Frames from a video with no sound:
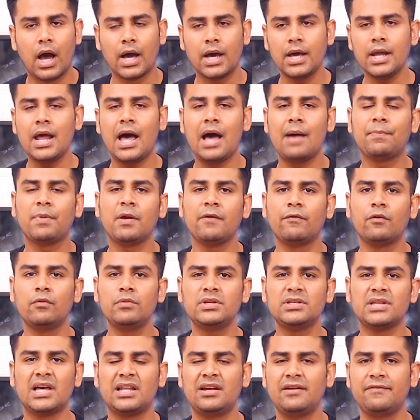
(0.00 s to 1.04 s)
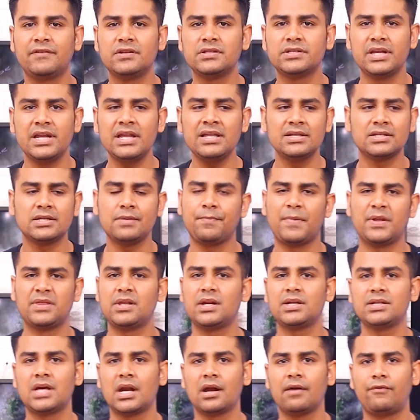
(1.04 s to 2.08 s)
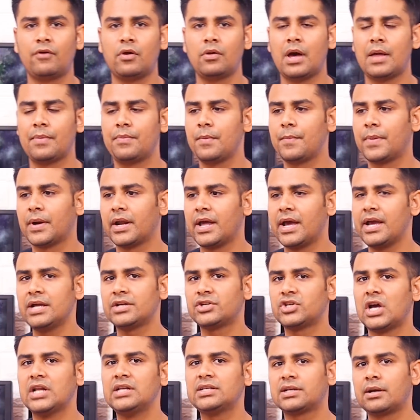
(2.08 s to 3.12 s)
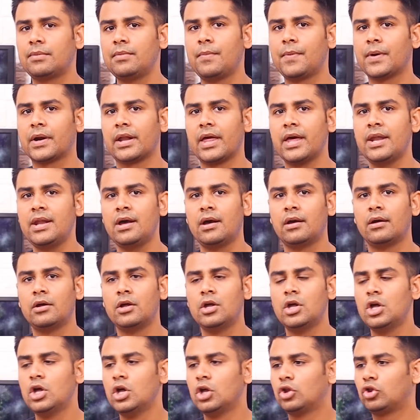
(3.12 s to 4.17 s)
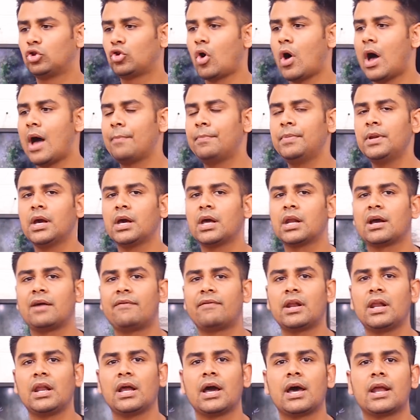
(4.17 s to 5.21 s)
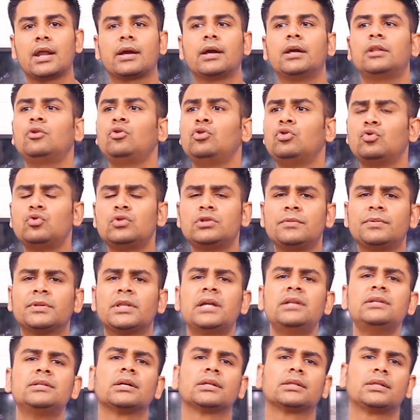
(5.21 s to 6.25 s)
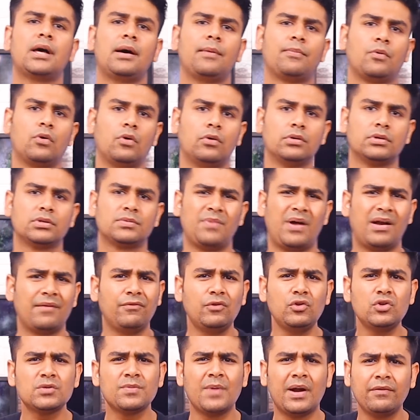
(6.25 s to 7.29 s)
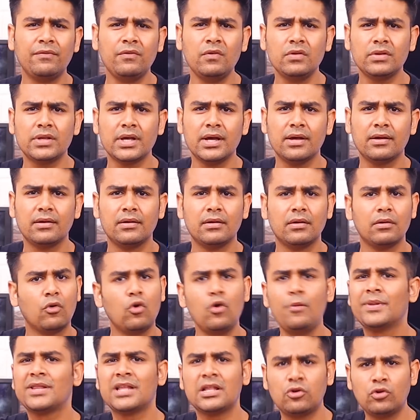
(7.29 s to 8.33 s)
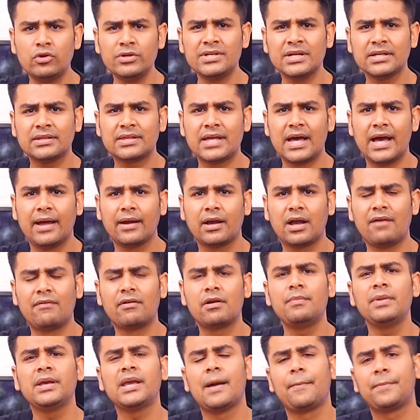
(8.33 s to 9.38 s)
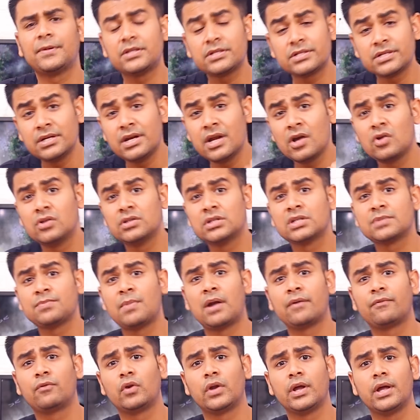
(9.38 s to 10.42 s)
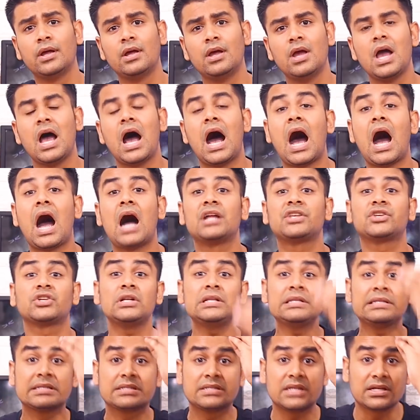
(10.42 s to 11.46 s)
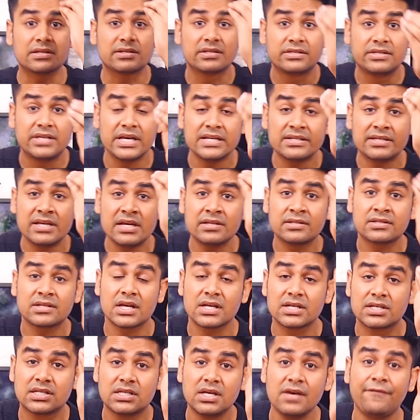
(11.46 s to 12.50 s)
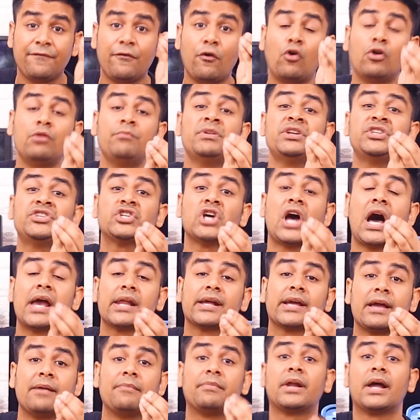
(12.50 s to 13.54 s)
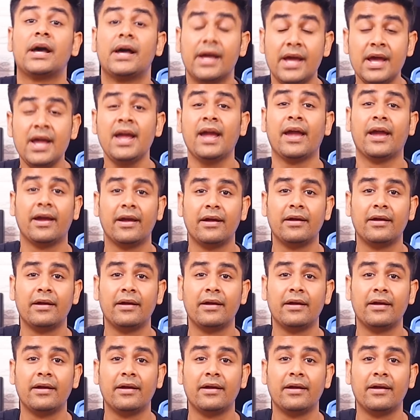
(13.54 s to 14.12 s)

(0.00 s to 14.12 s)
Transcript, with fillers: अगर आपके फोन में ज्यादा डिफरेंस नहीं है जैसे पंद्रह हजार का फोन हाथ में पकड़ा है या चालीस का भी पकड़ा है ना तो आपने अगर कवर लगा रखा है तो वो दूर से बता नहीं सकता आपको स्मार्टफोन तो स्मार्टफोन होता है कोई बता थोड़ी सकता है कवर में क्या पता चल रहा है कौन सा स्मार्टफोन है आजकल सस्ते से सस्ते फोन में चार कैमरा है